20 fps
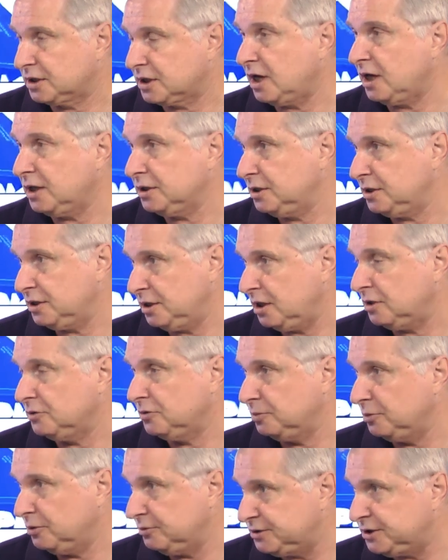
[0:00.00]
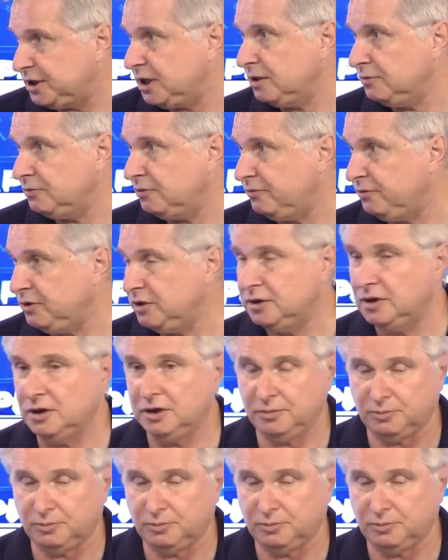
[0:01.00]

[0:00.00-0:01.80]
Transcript: кадр, я думаю, все его mm видели.